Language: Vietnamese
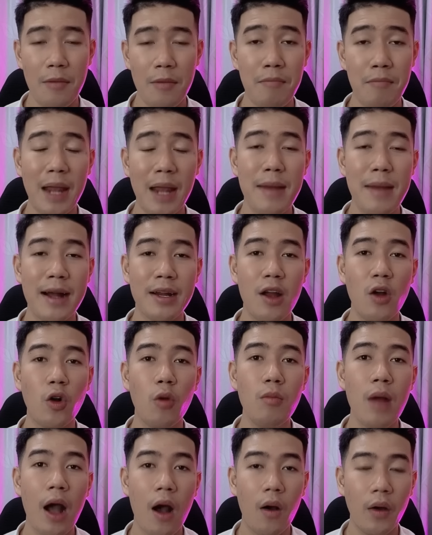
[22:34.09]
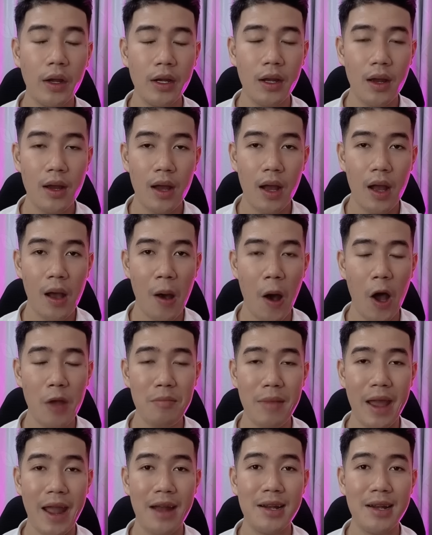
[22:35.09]
mấy bà đó cũng hỏi
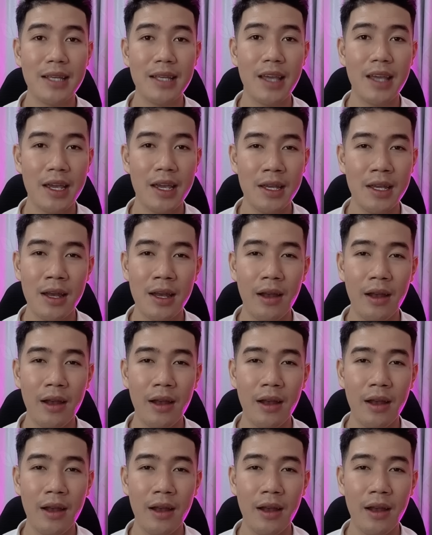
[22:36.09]
hỏi mẹ là chị